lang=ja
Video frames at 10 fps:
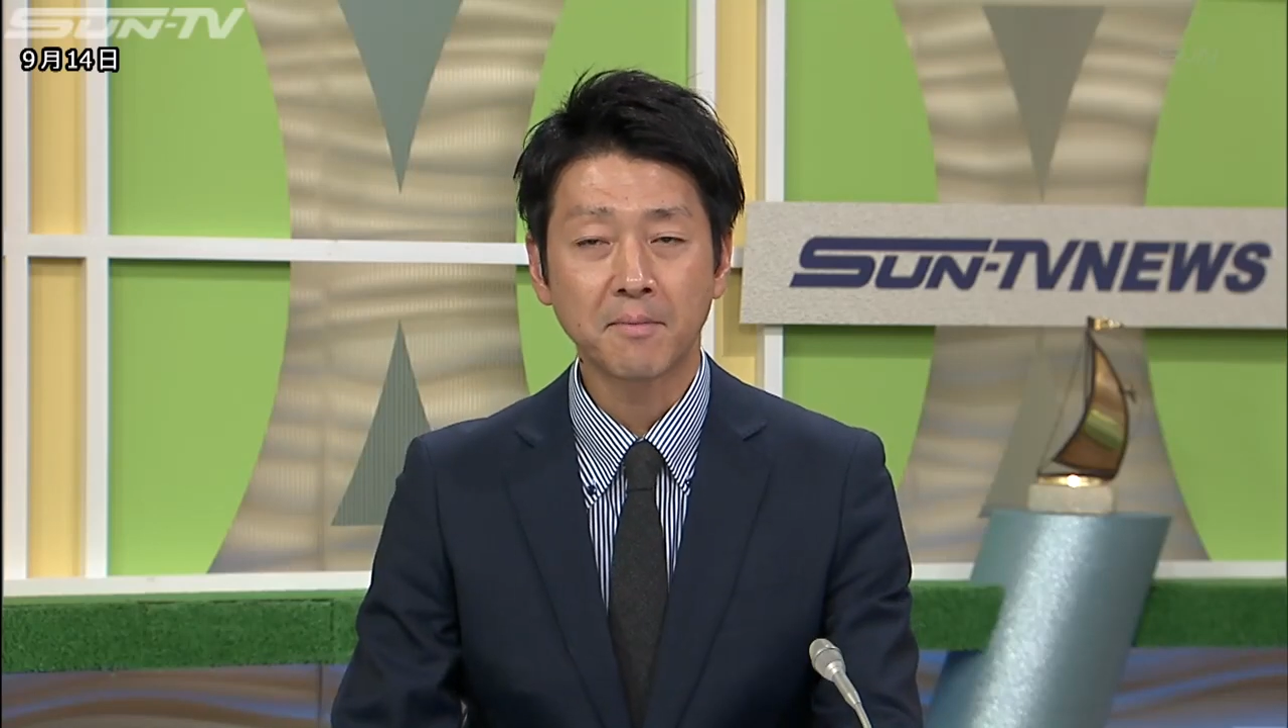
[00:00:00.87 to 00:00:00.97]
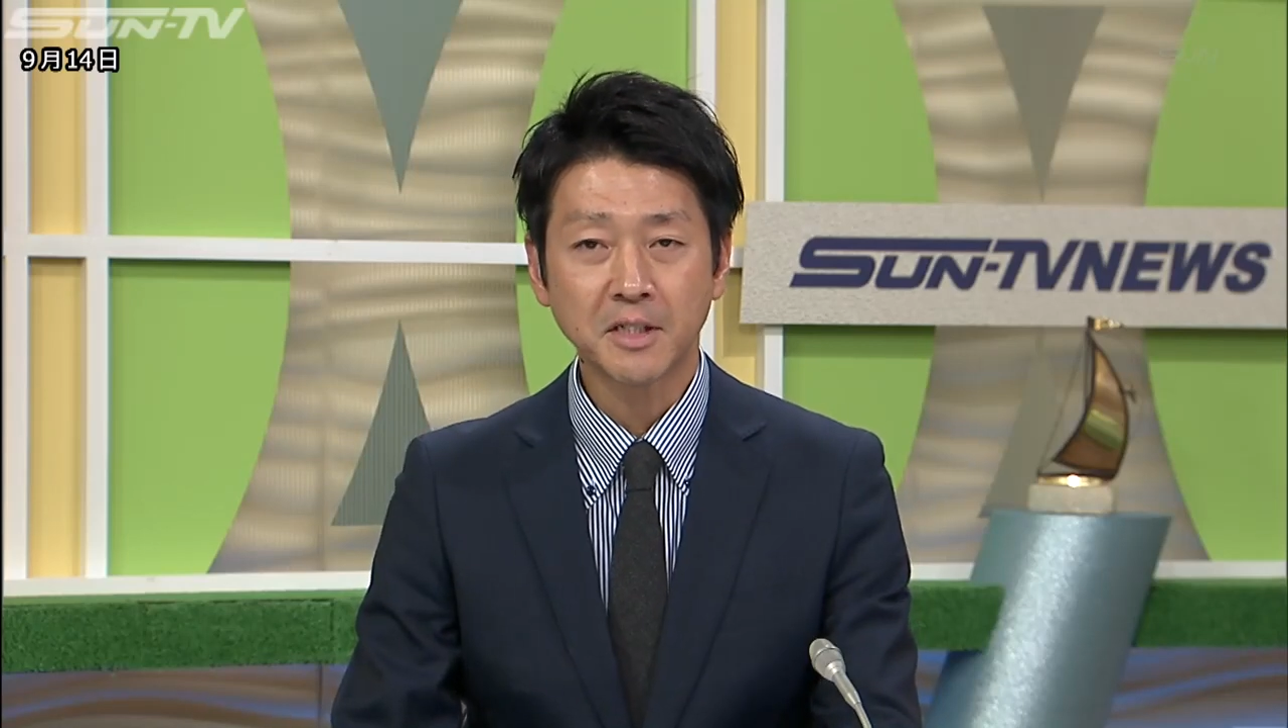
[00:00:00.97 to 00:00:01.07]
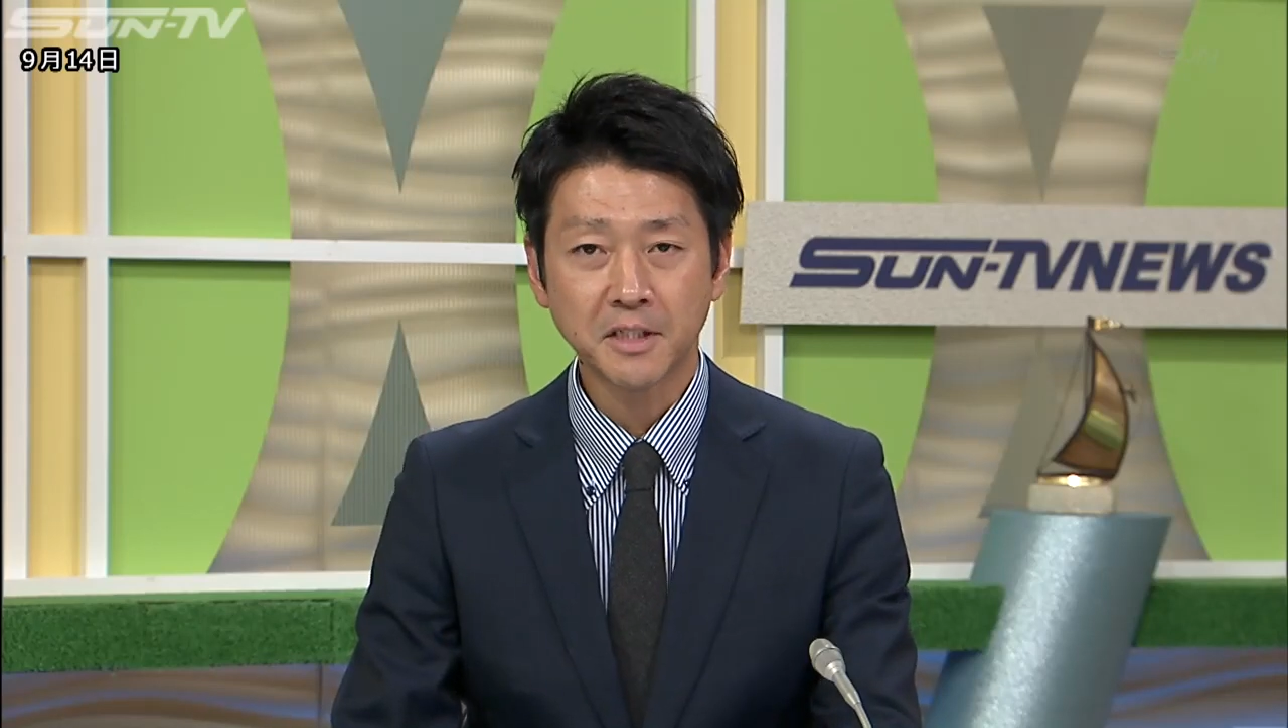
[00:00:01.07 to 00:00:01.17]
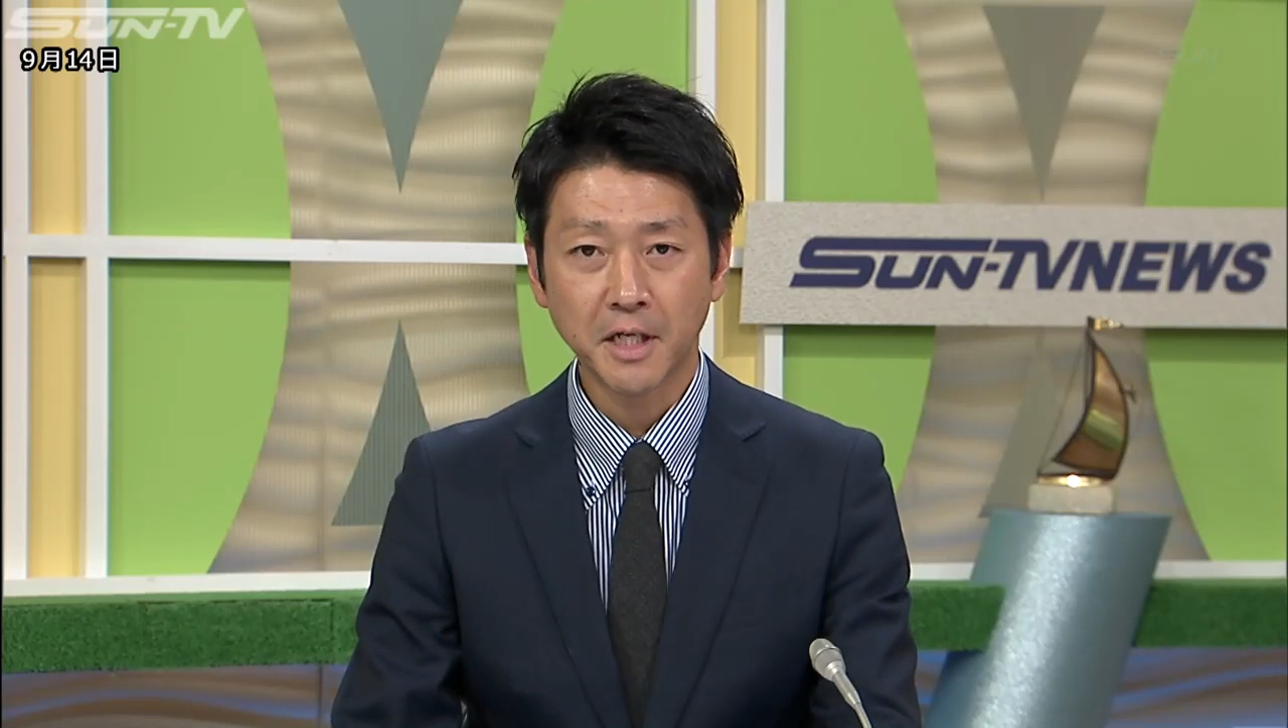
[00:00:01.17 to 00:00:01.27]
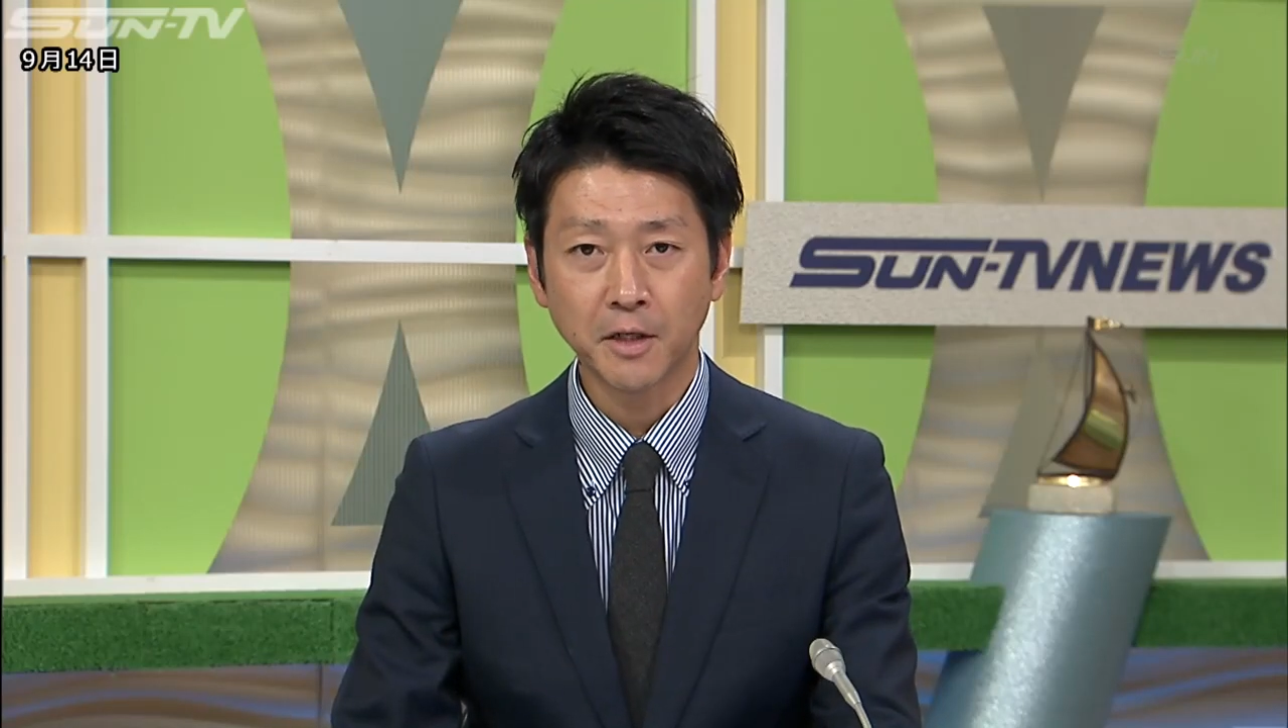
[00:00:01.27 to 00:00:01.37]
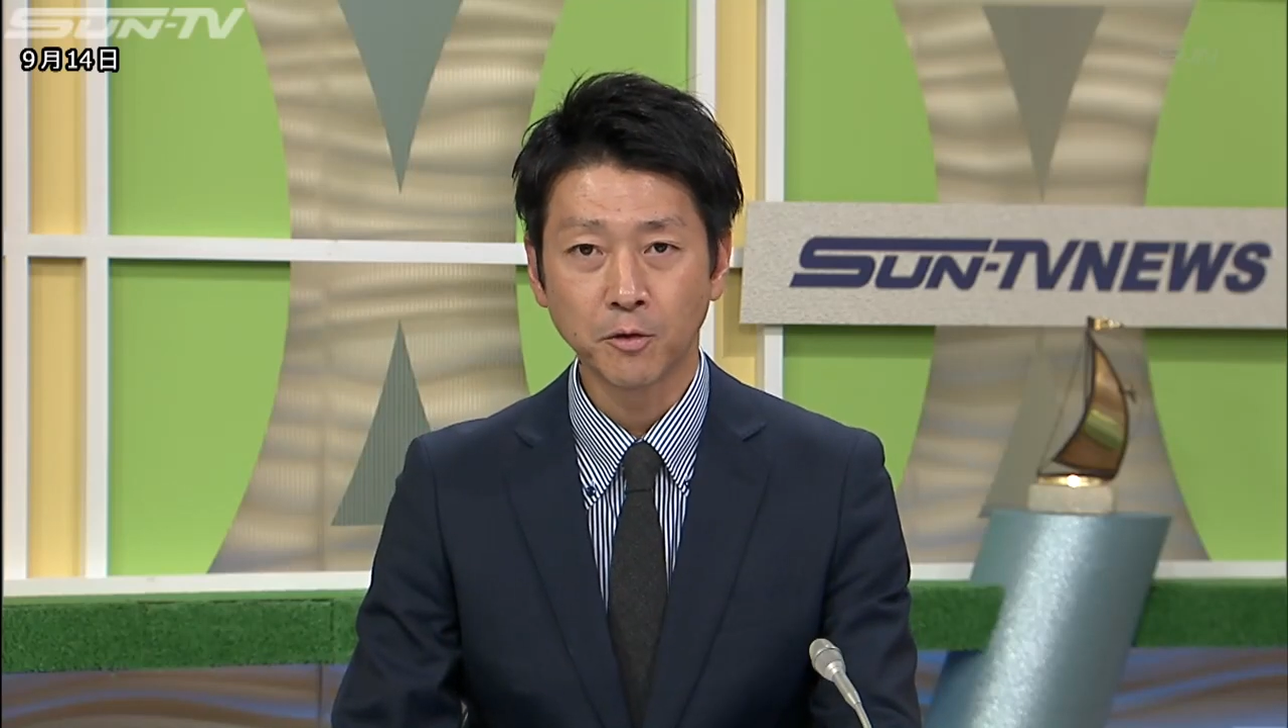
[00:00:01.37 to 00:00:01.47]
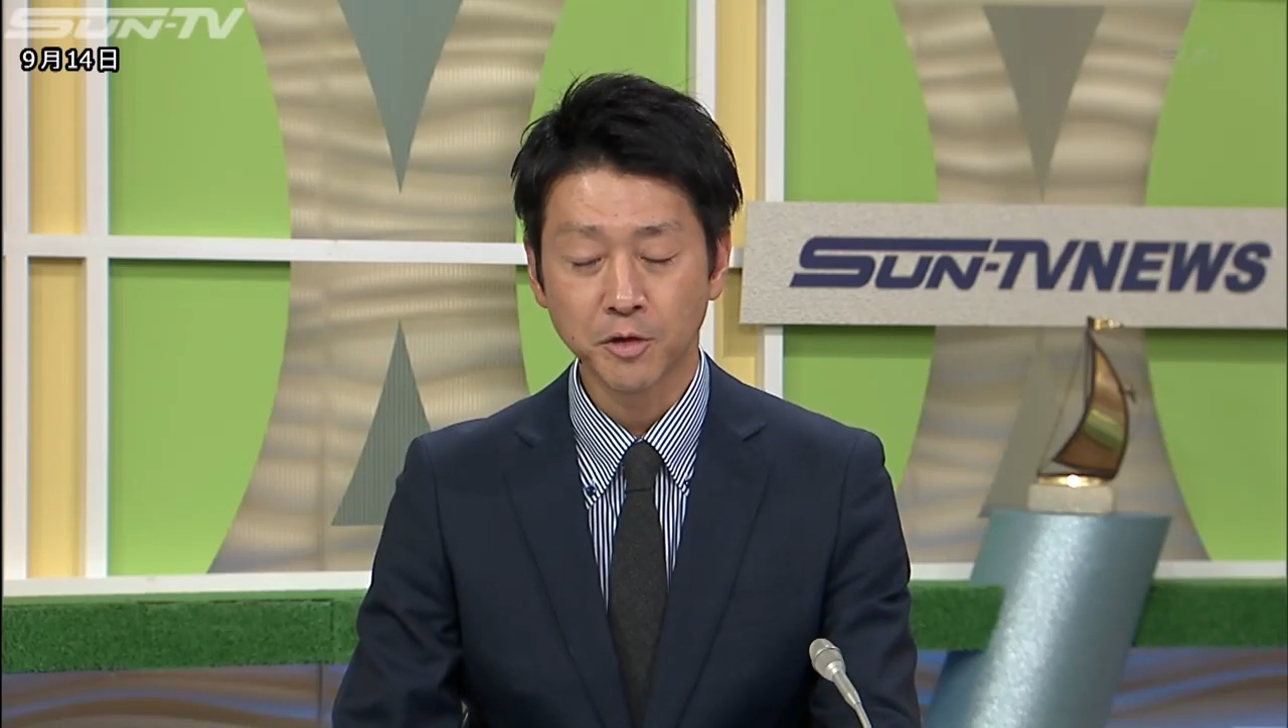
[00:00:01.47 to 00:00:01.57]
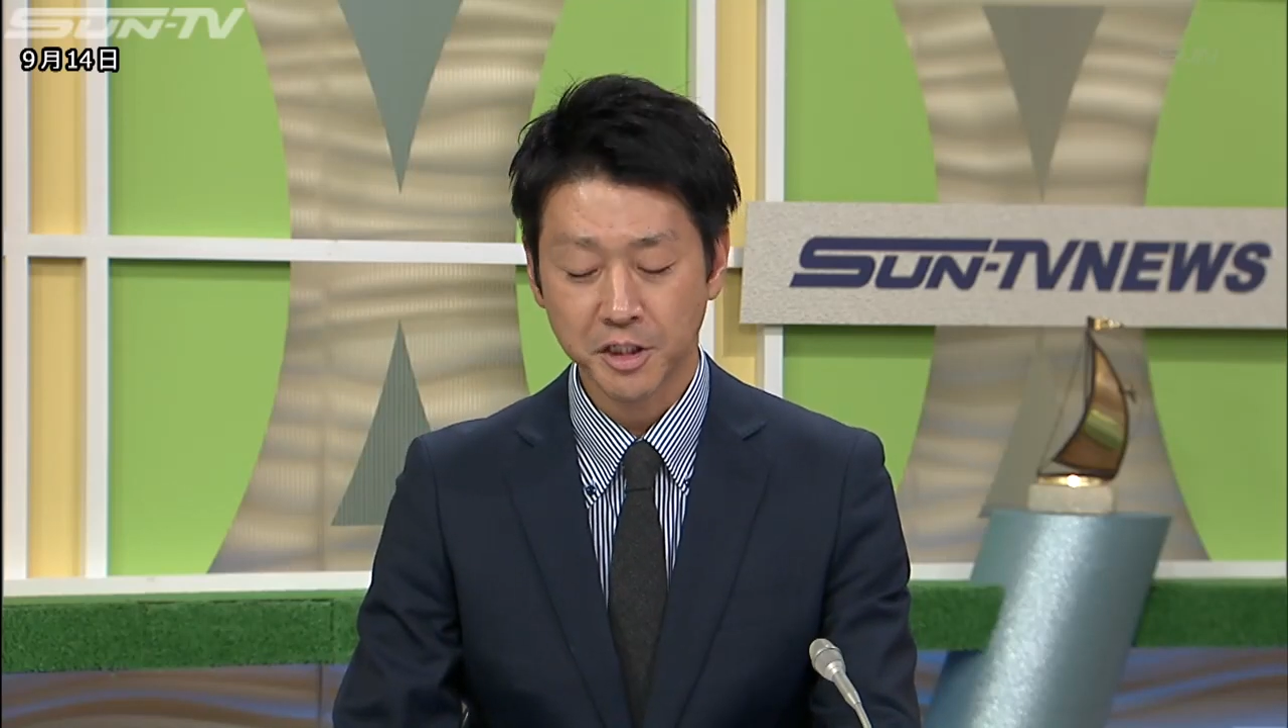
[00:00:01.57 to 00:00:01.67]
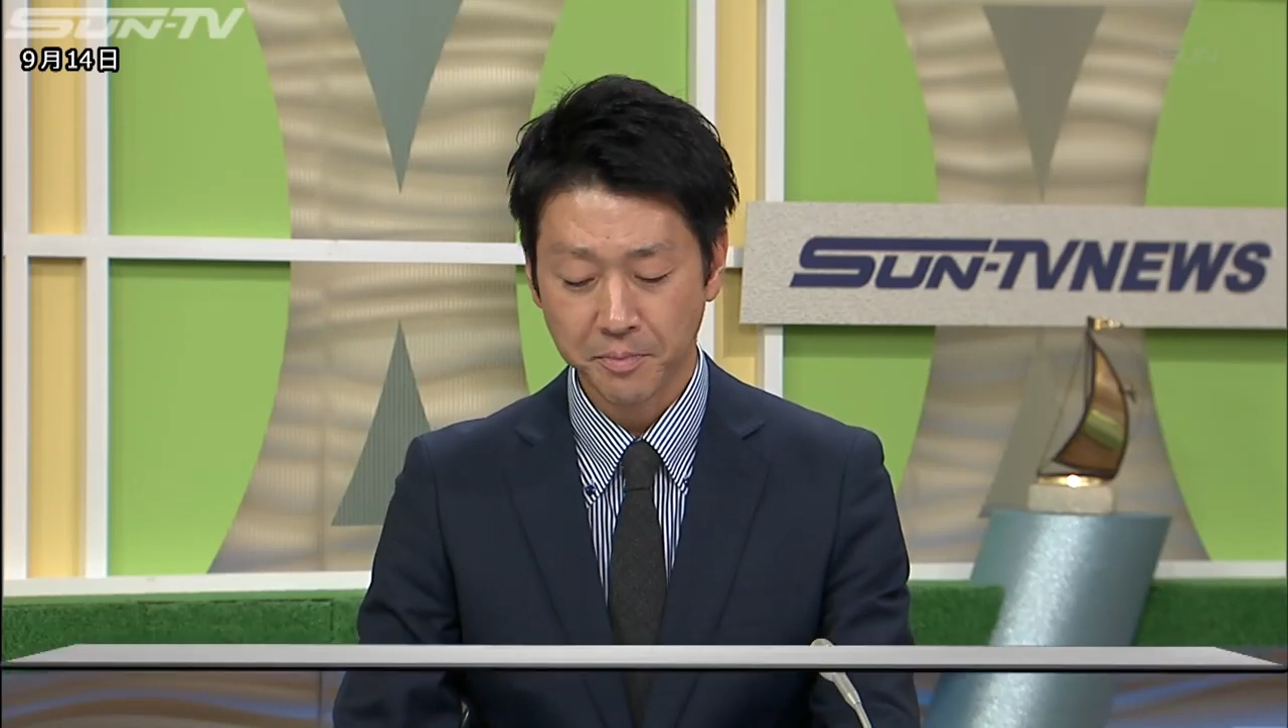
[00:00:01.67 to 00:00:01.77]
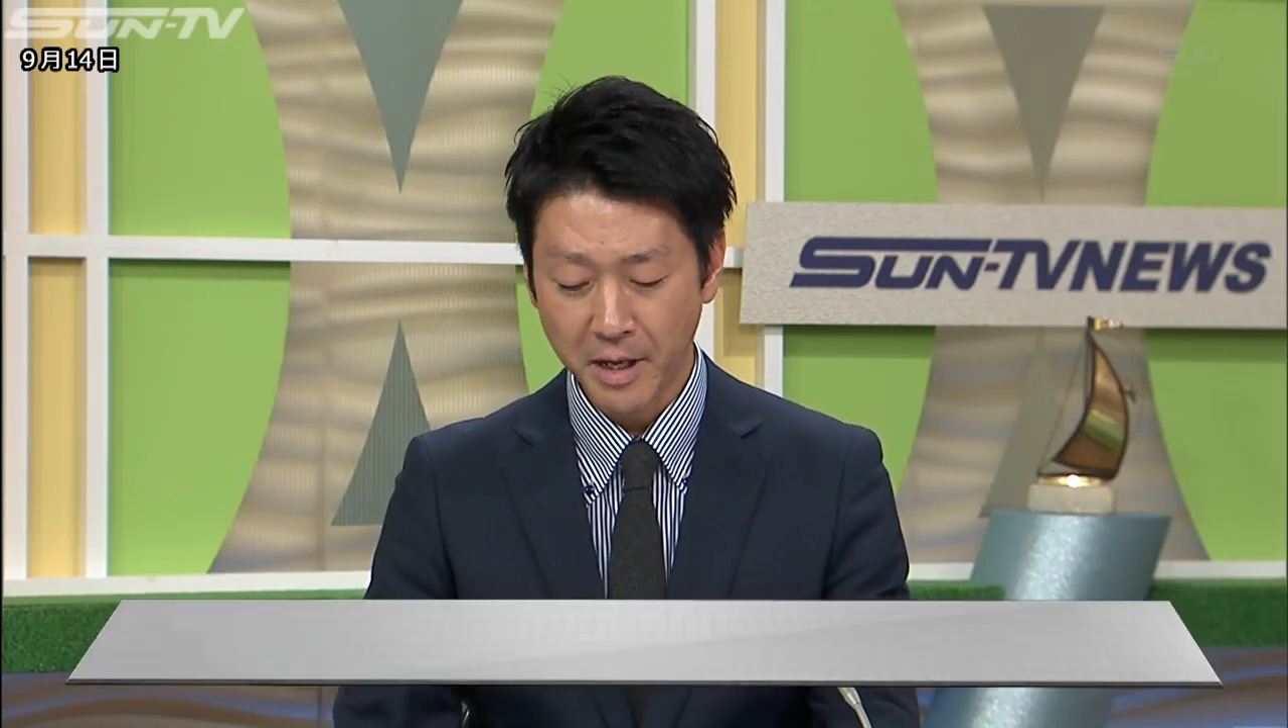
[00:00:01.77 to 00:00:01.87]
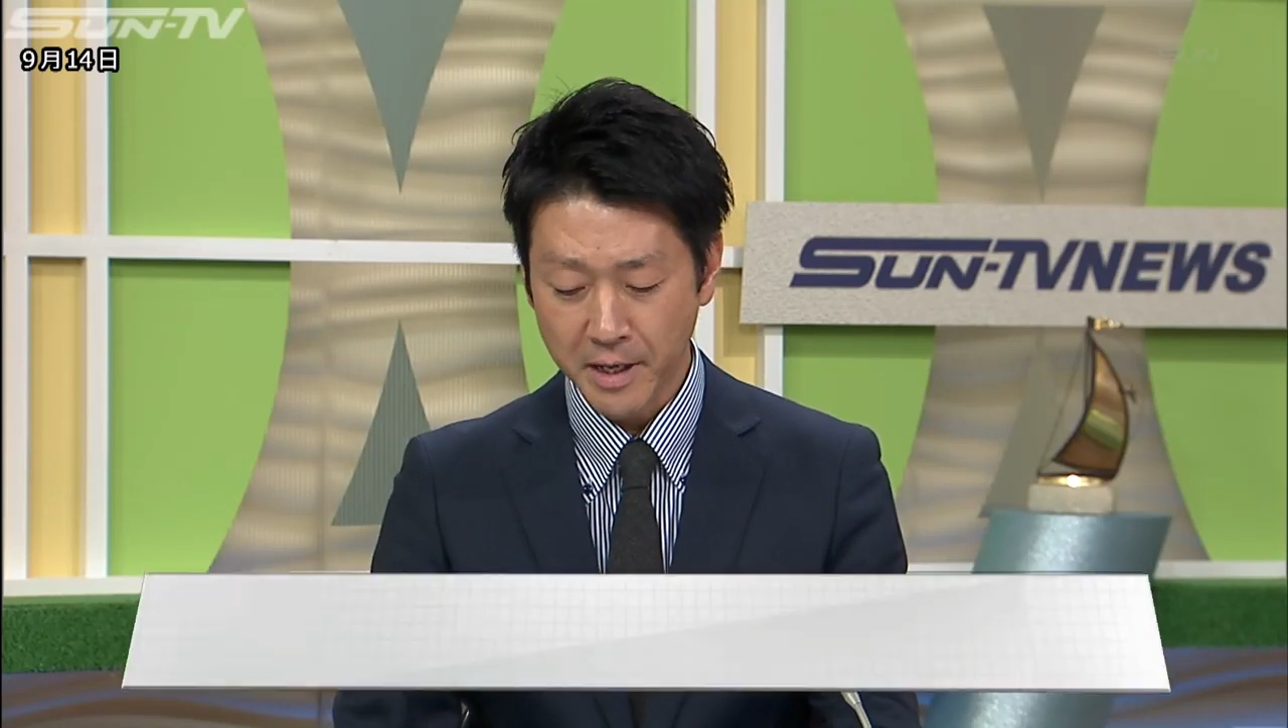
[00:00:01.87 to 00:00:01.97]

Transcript: 山市への氏